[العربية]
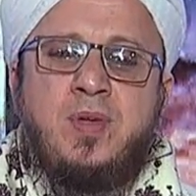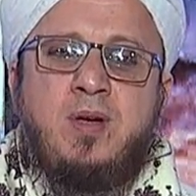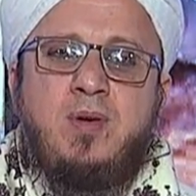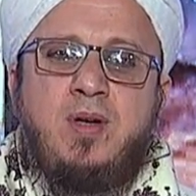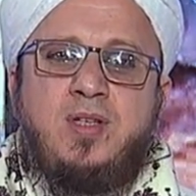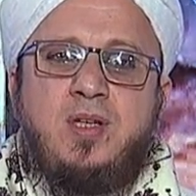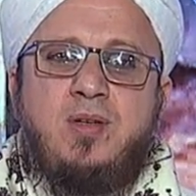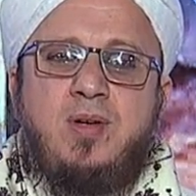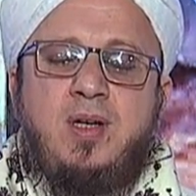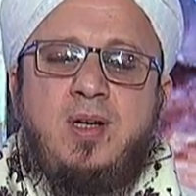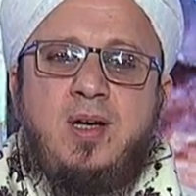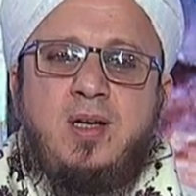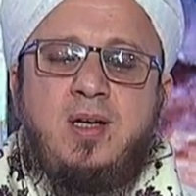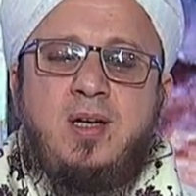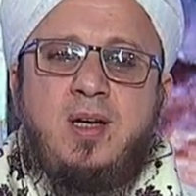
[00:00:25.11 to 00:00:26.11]
واشهد ان
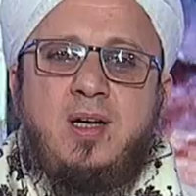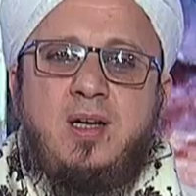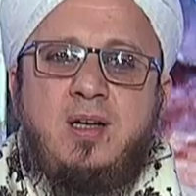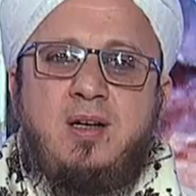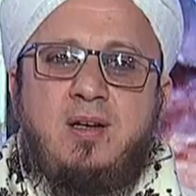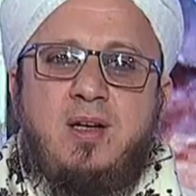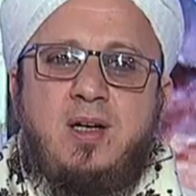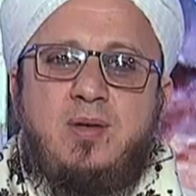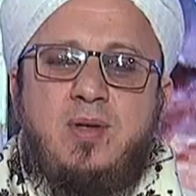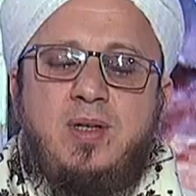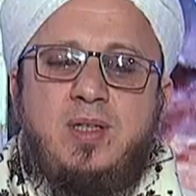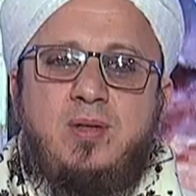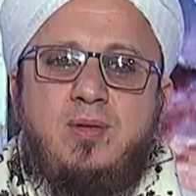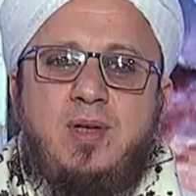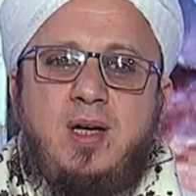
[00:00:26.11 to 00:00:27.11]
لا اله الا الله
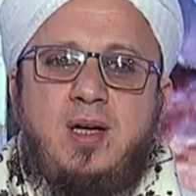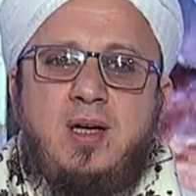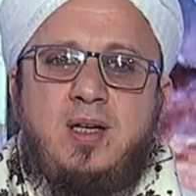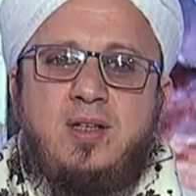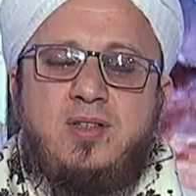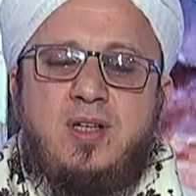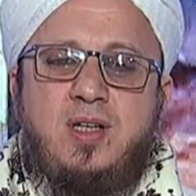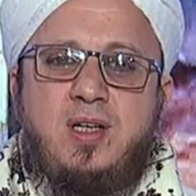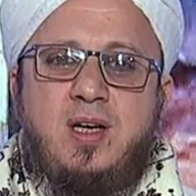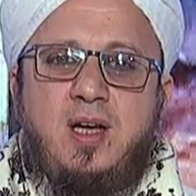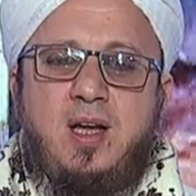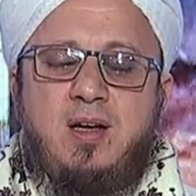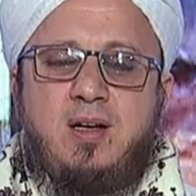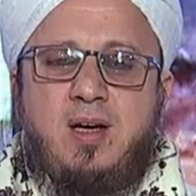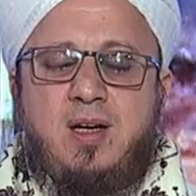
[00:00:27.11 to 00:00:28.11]
وحده لا شريك
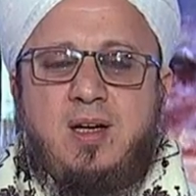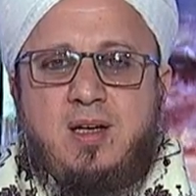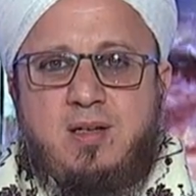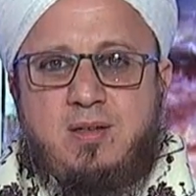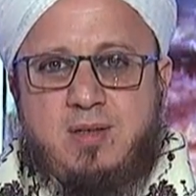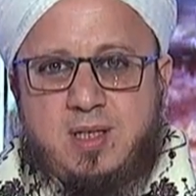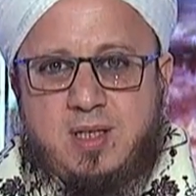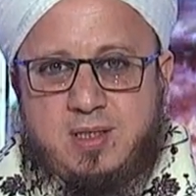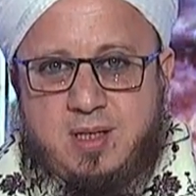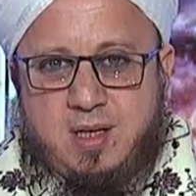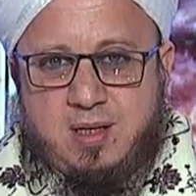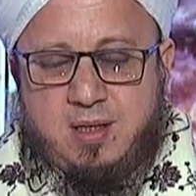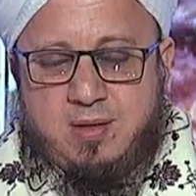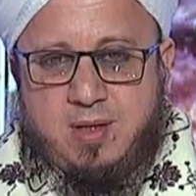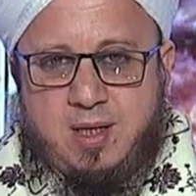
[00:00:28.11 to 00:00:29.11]
له خلق
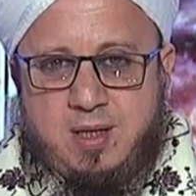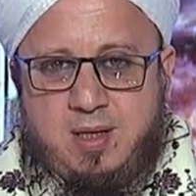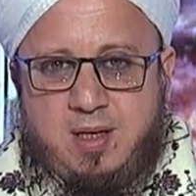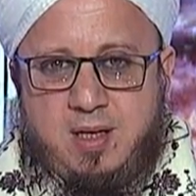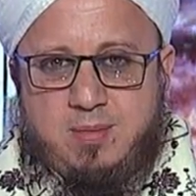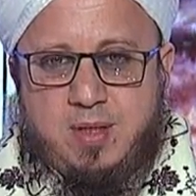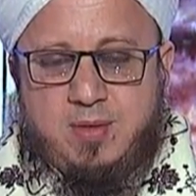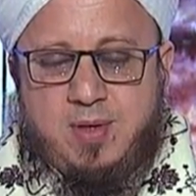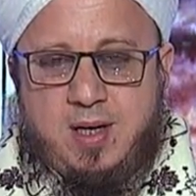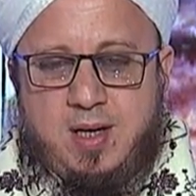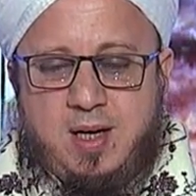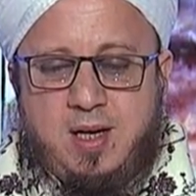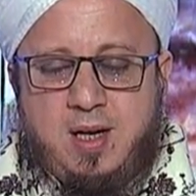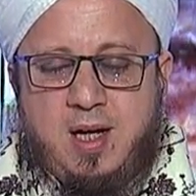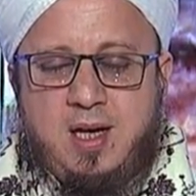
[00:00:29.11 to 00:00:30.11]
ورزق وعلم
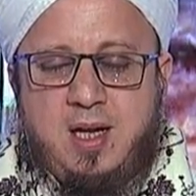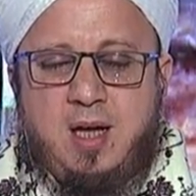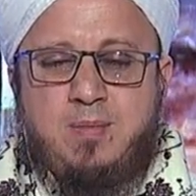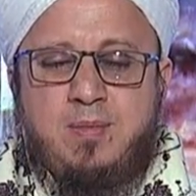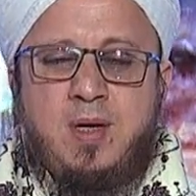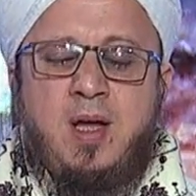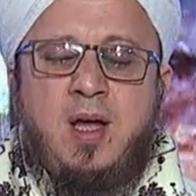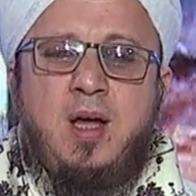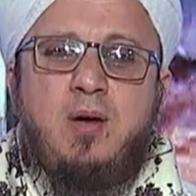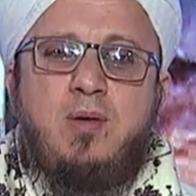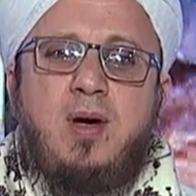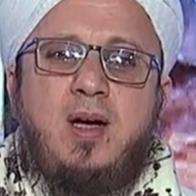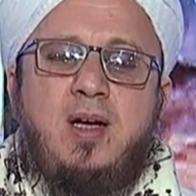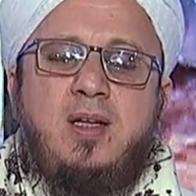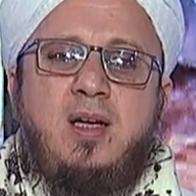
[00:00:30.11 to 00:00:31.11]
واهل الهم
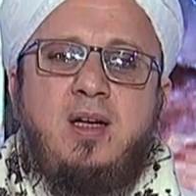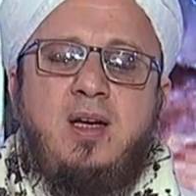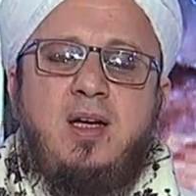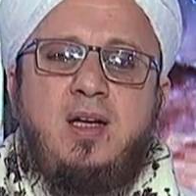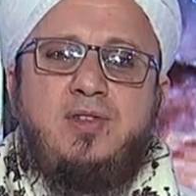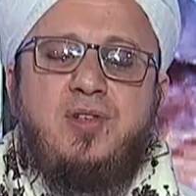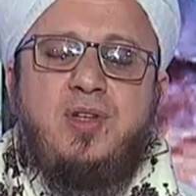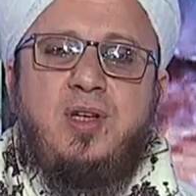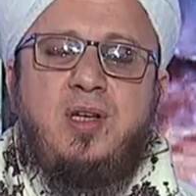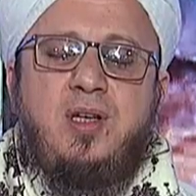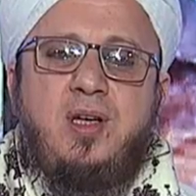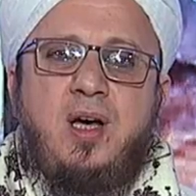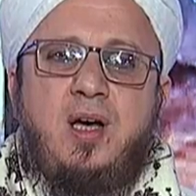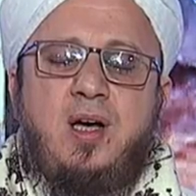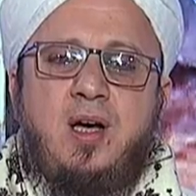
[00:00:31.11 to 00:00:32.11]
وهدى للتي
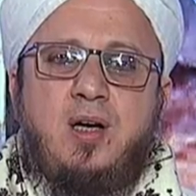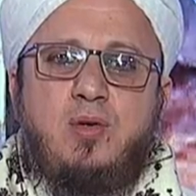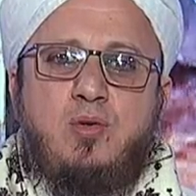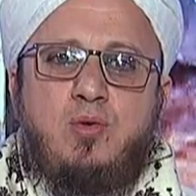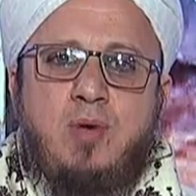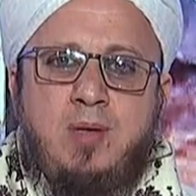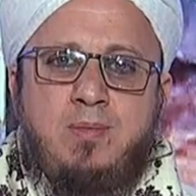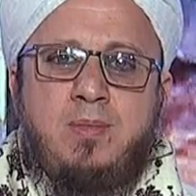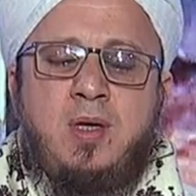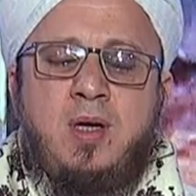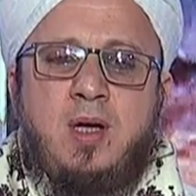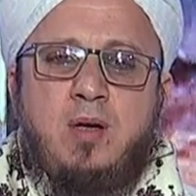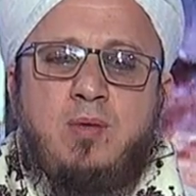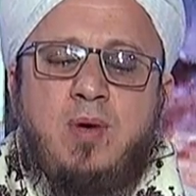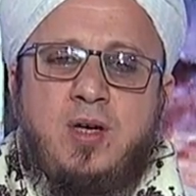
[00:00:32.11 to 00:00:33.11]
هي اقوم
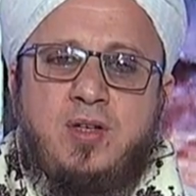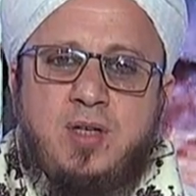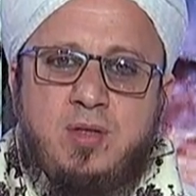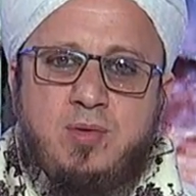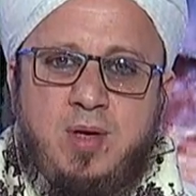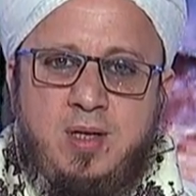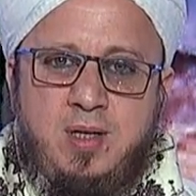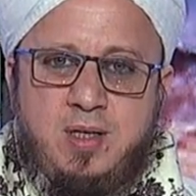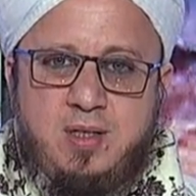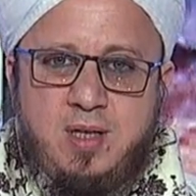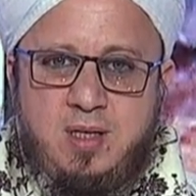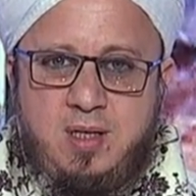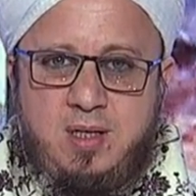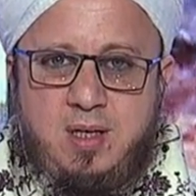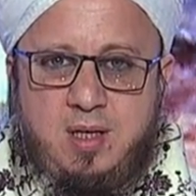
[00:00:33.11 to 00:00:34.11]
واشهد ان
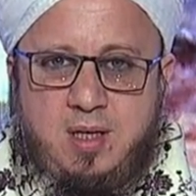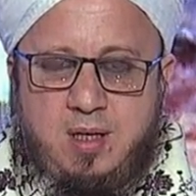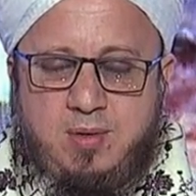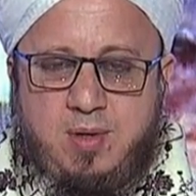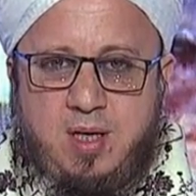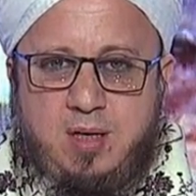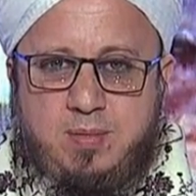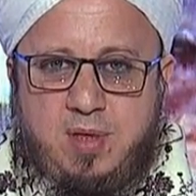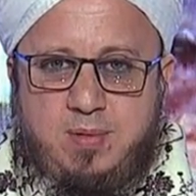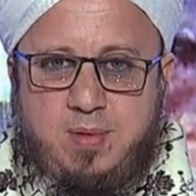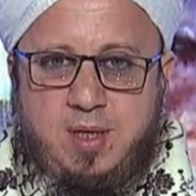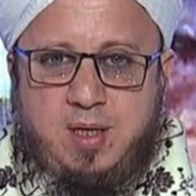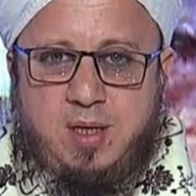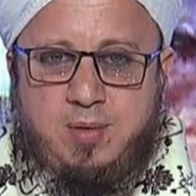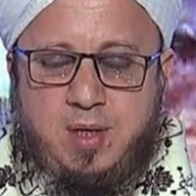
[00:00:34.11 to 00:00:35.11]
سيدنا
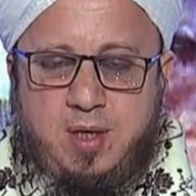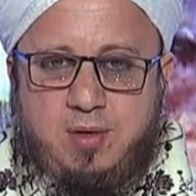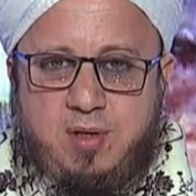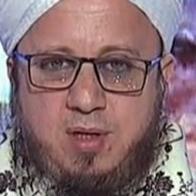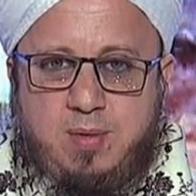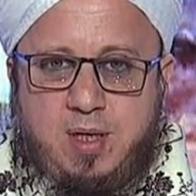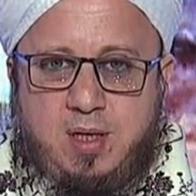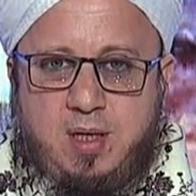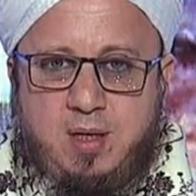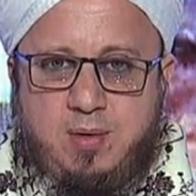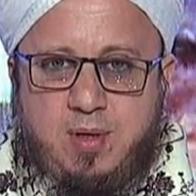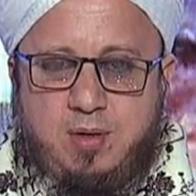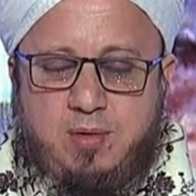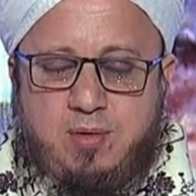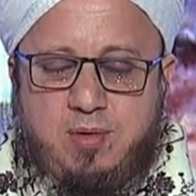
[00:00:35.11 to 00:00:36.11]
وحبيبنا وعظيمنا
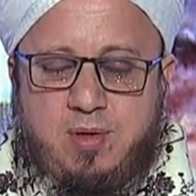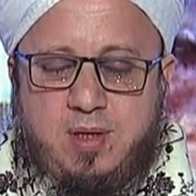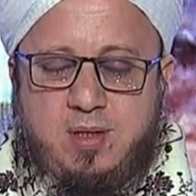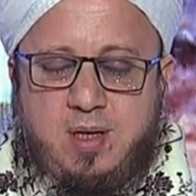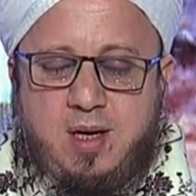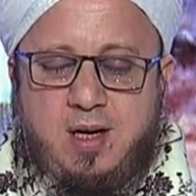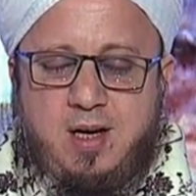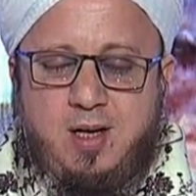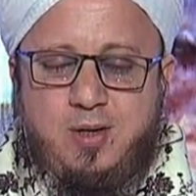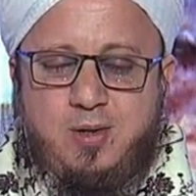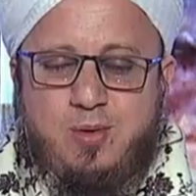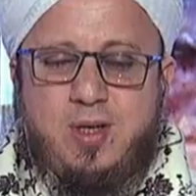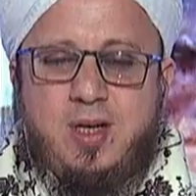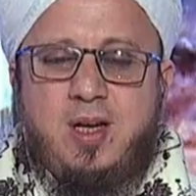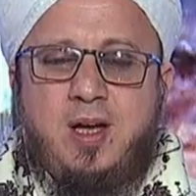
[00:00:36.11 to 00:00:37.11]
وقره
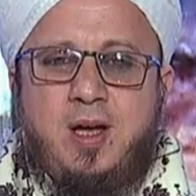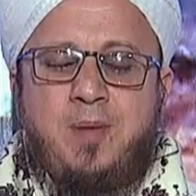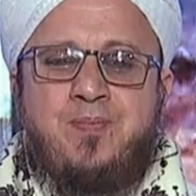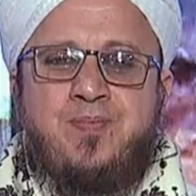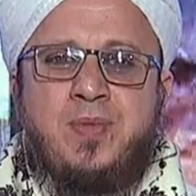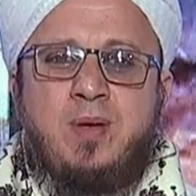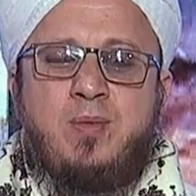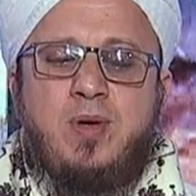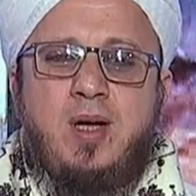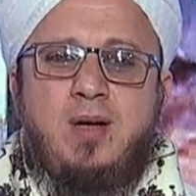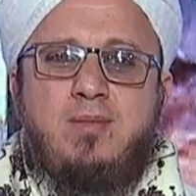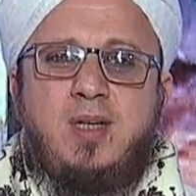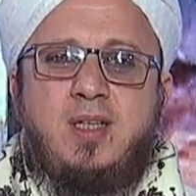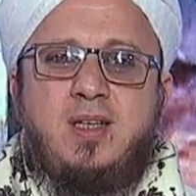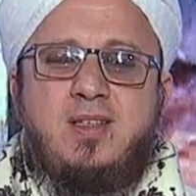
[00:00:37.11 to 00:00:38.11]
اعيننا
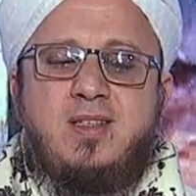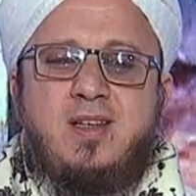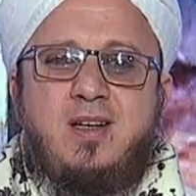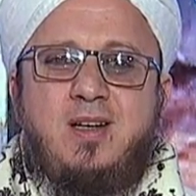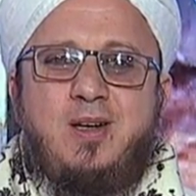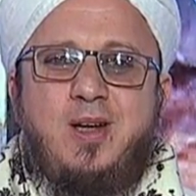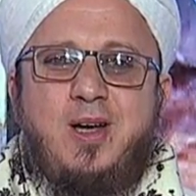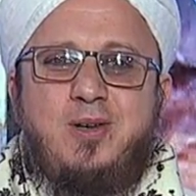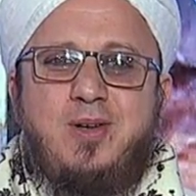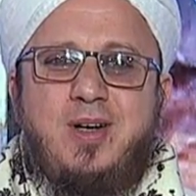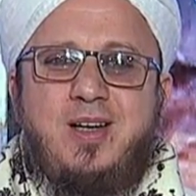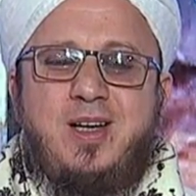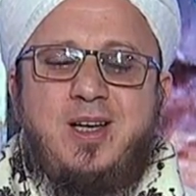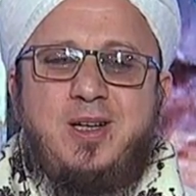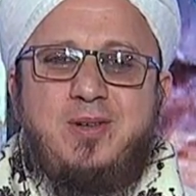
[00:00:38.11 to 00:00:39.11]
محمدا صلى الله
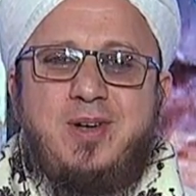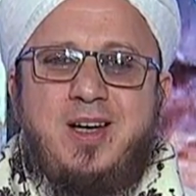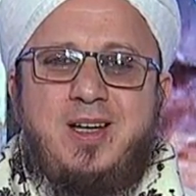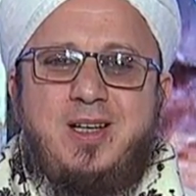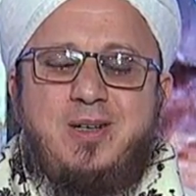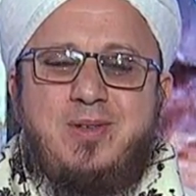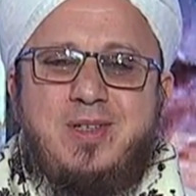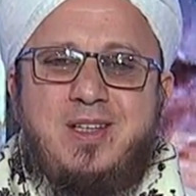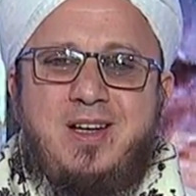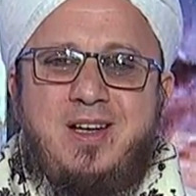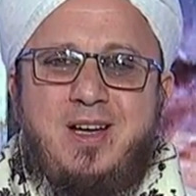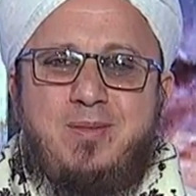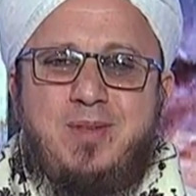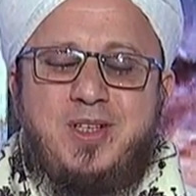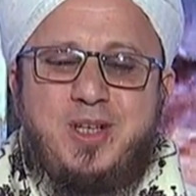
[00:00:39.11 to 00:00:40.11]
عليه واله
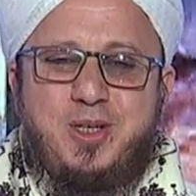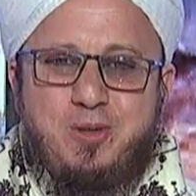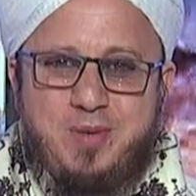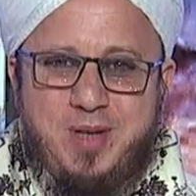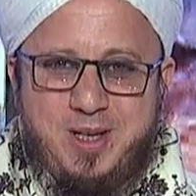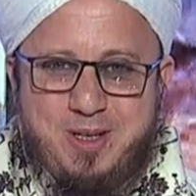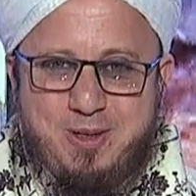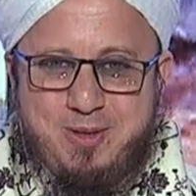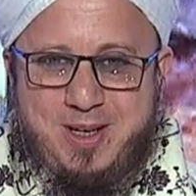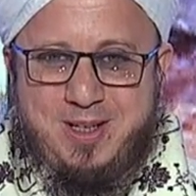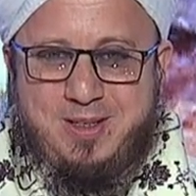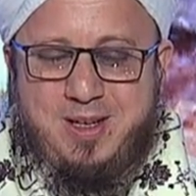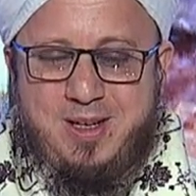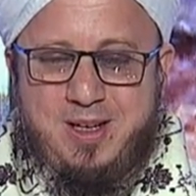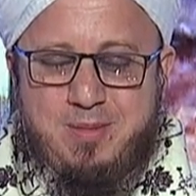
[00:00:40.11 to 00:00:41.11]
وسلم نشهد بانه
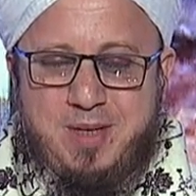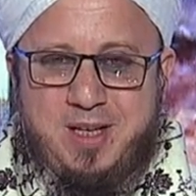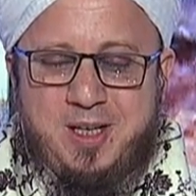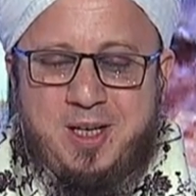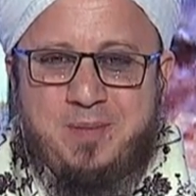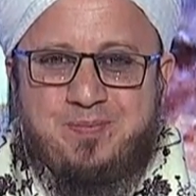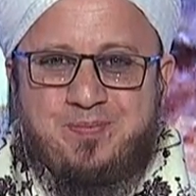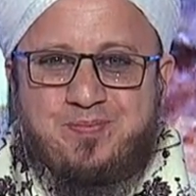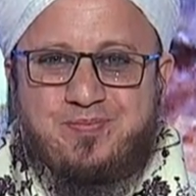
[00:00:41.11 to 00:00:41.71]
ادى الامانه